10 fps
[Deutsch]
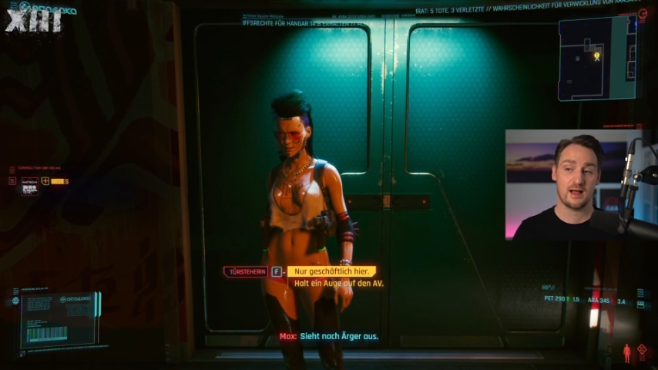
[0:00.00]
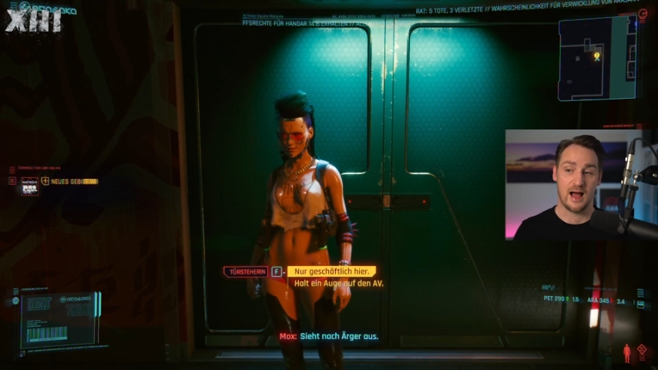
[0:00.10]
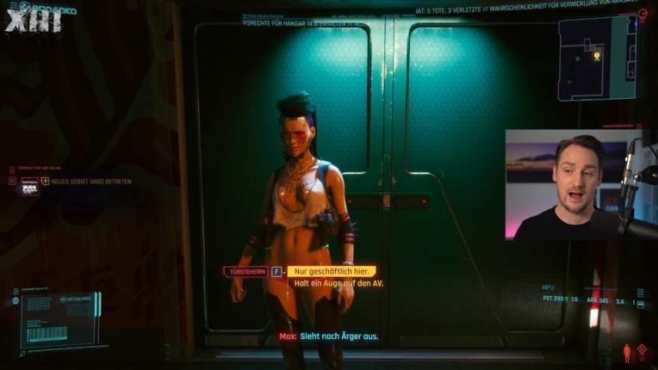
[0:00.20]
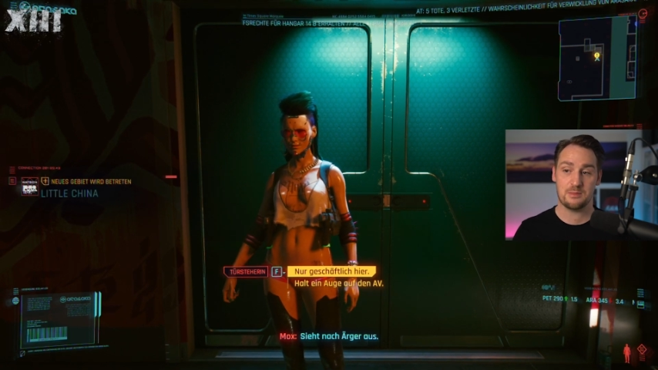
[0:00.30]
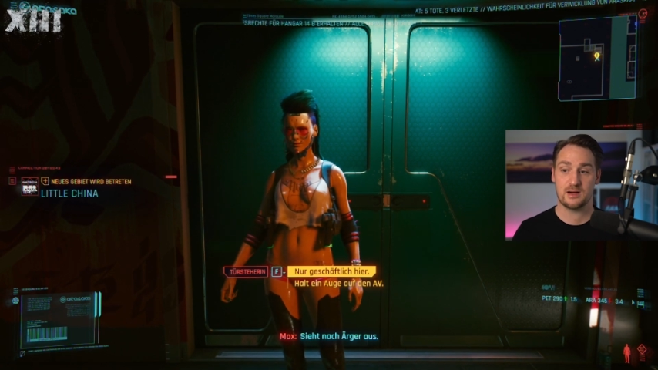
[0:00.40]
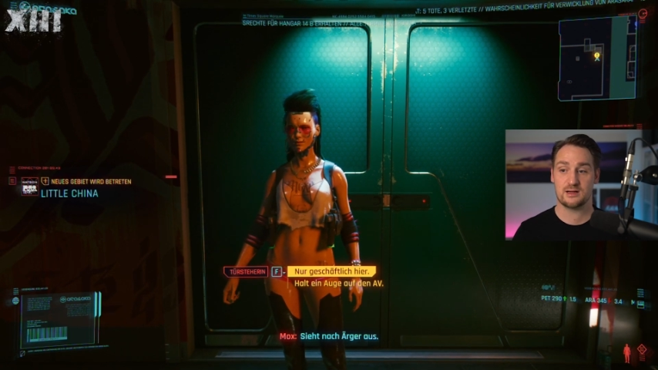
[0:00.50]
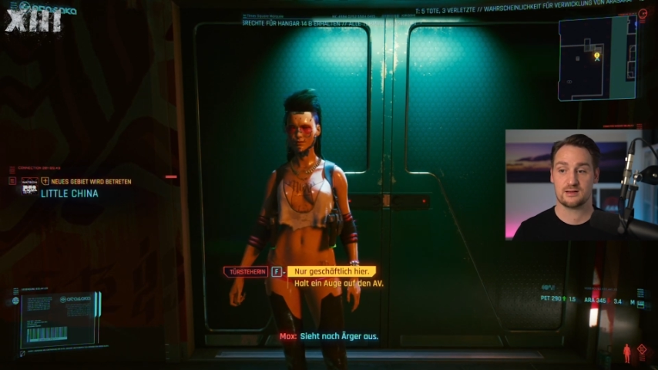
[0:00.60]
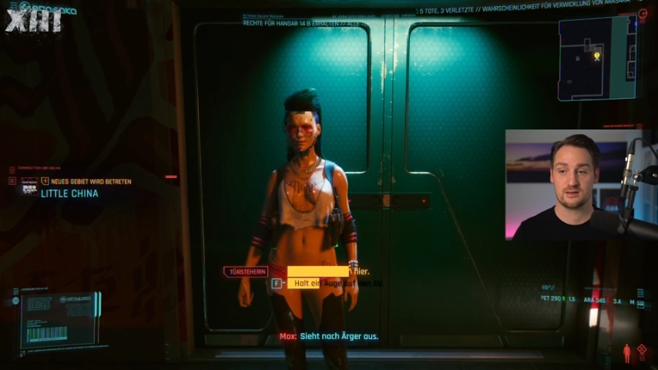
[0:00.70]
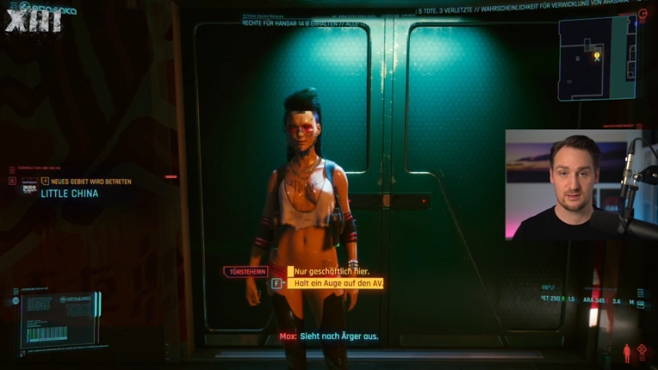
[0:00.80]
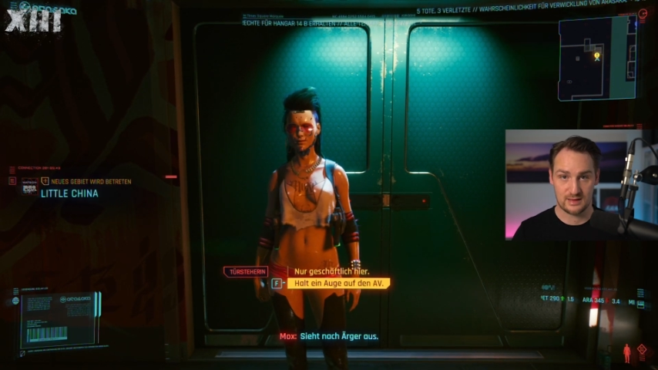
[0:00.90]

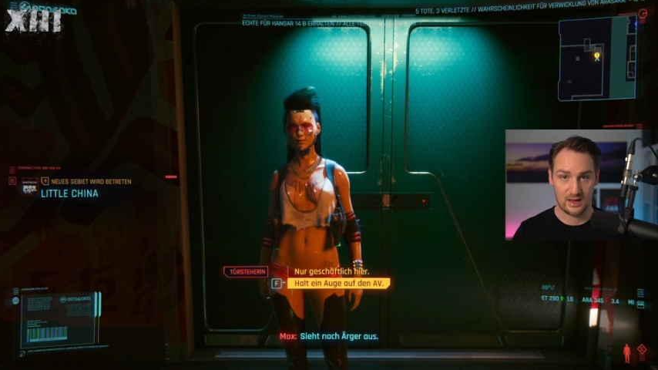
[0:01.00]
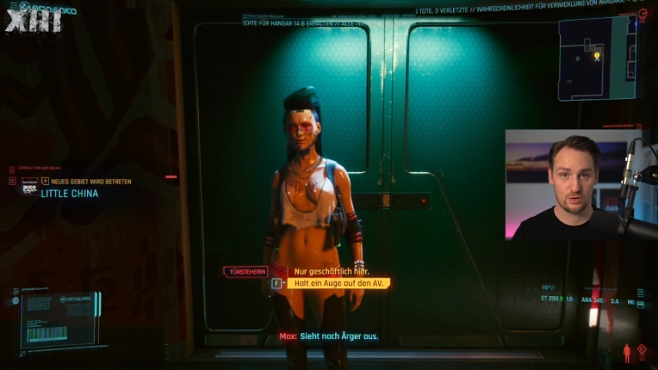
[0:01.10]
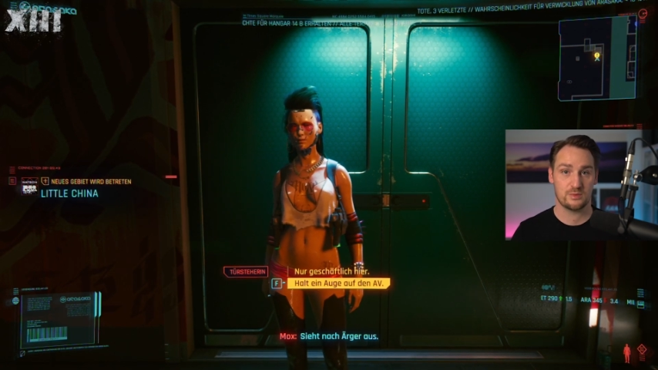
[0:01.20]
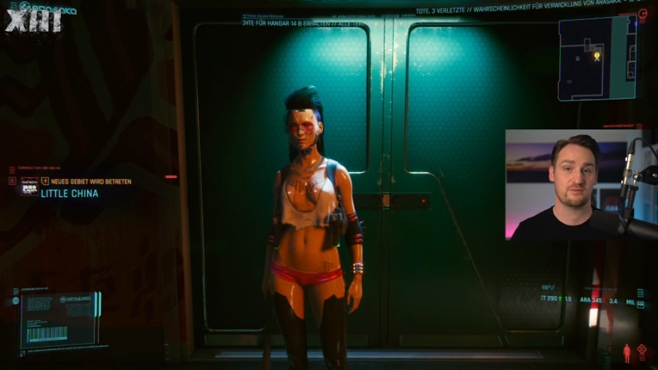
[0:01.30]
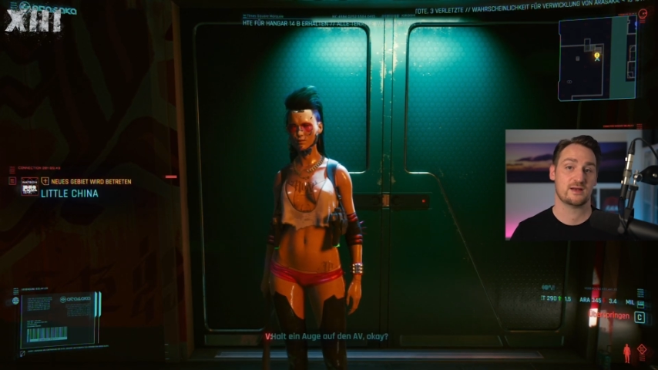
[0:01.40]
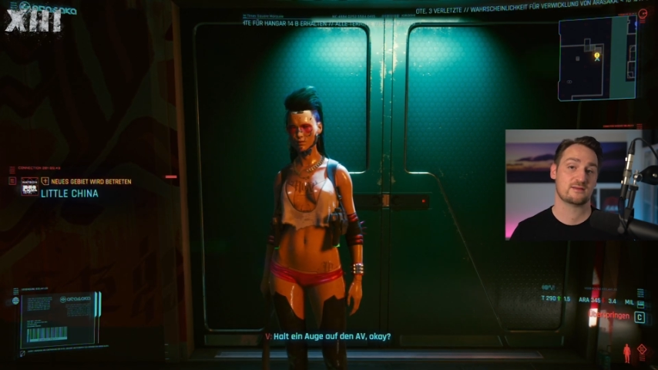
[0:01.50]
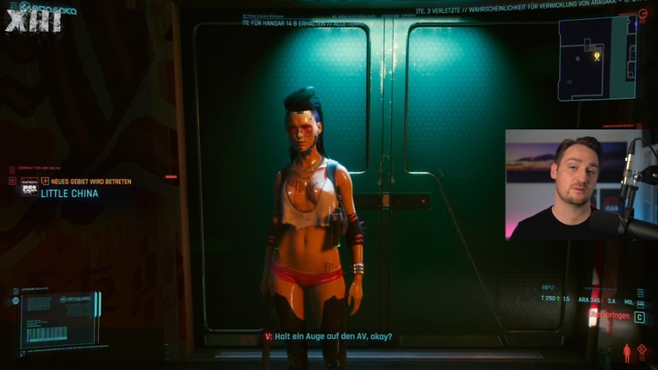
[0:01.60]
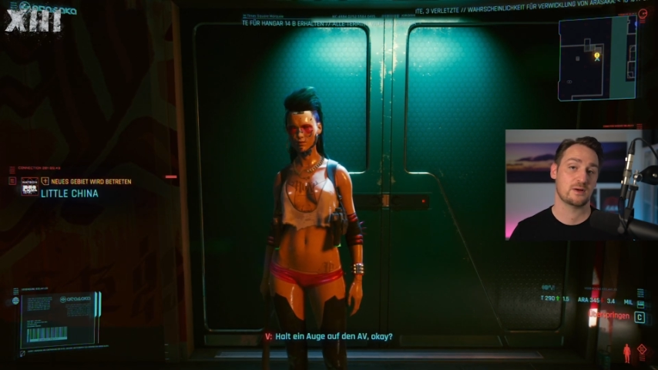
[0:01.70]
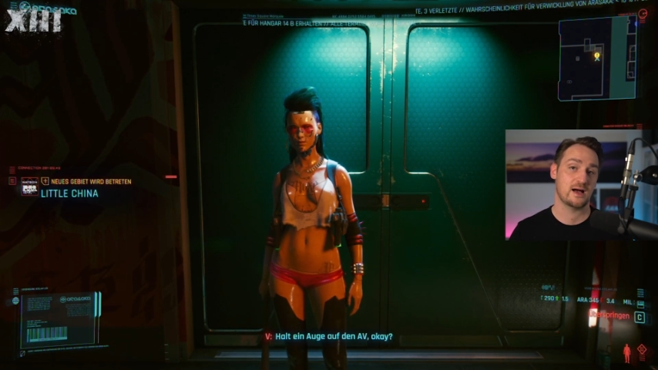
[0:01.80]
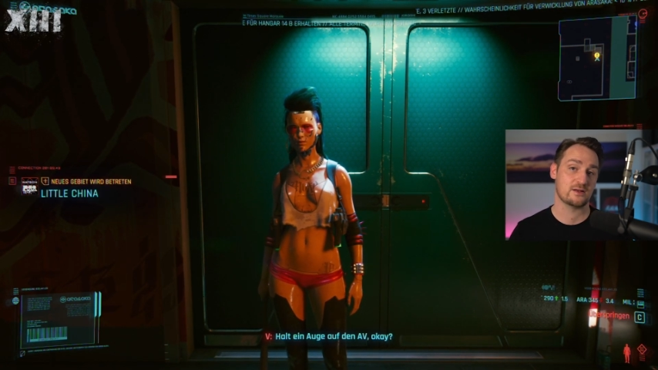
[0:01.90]
Aber darüber werde ich
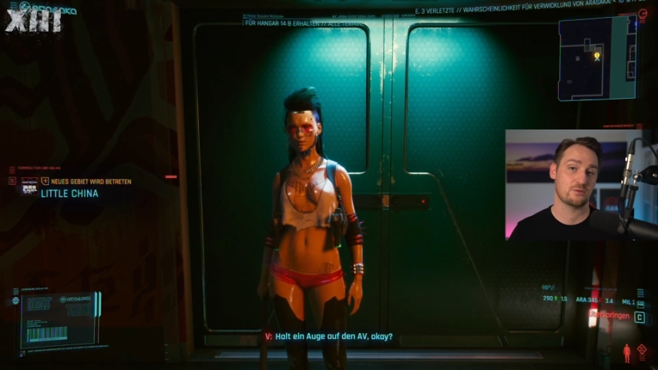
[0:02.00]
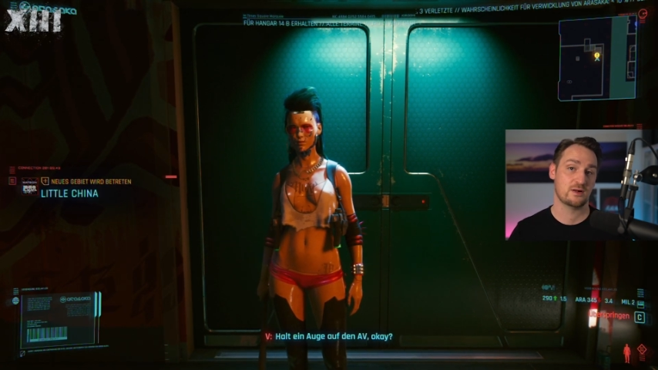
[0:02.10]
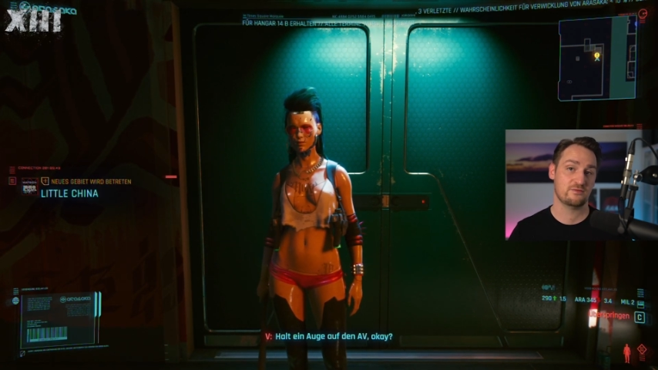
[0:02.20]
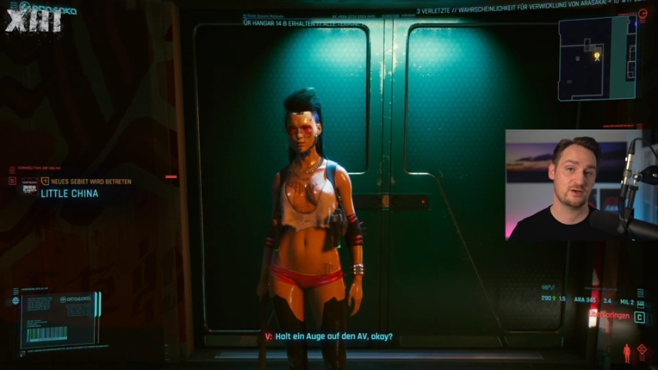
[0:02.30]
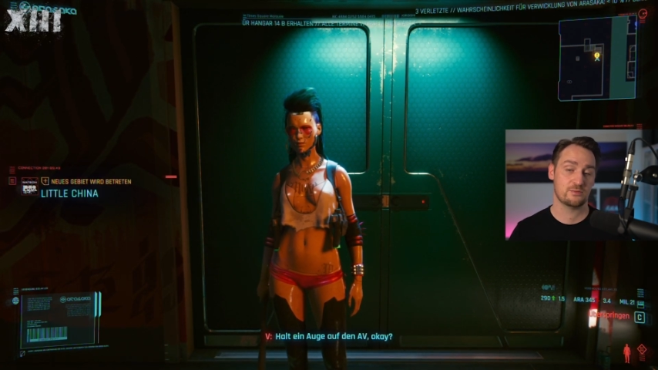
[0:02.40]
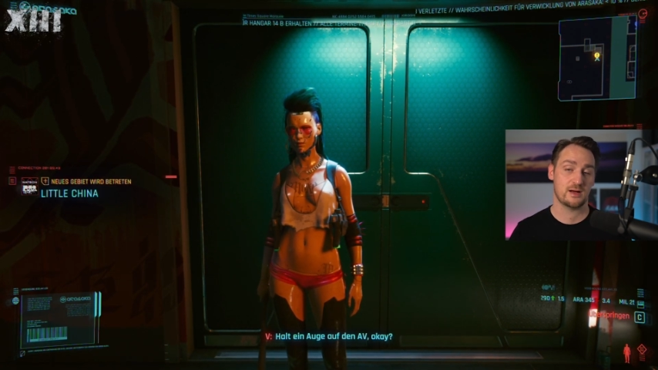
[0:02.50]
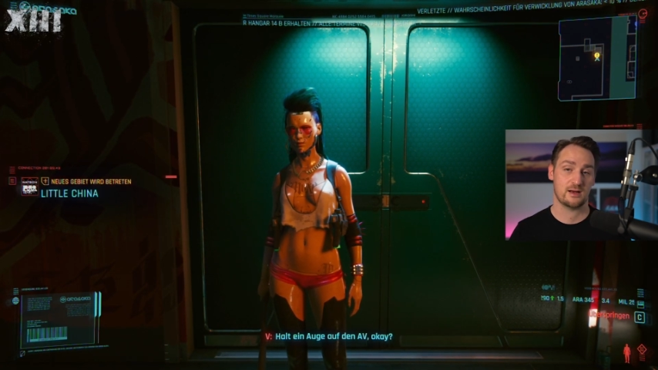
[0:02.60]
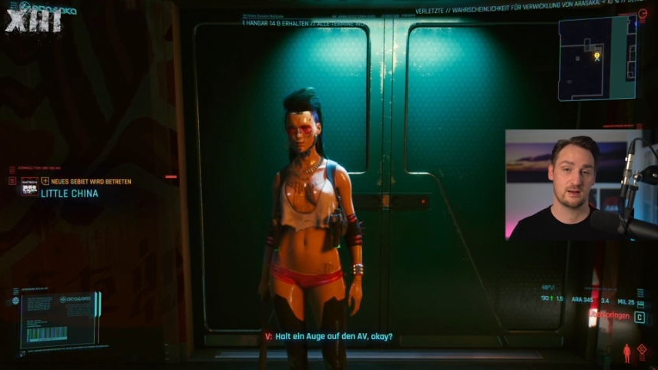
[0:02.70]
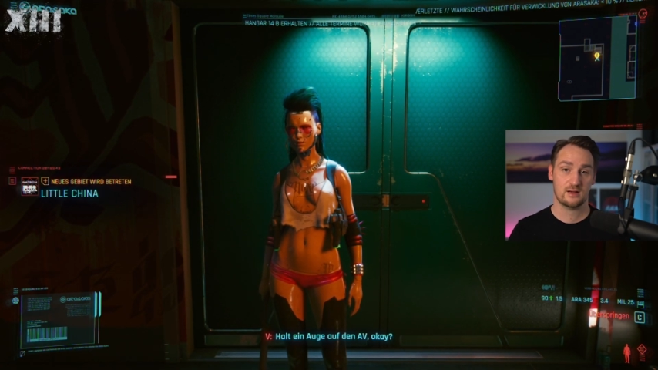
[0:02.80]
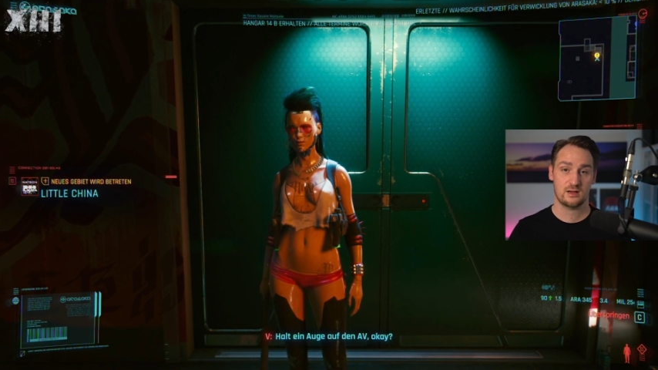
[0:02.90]
separat nochmal ein Video
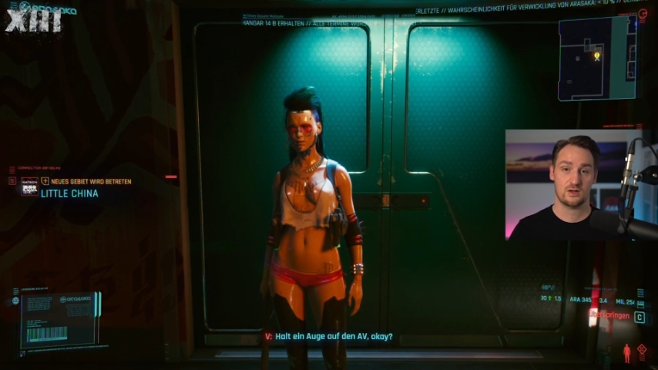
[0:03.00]
machen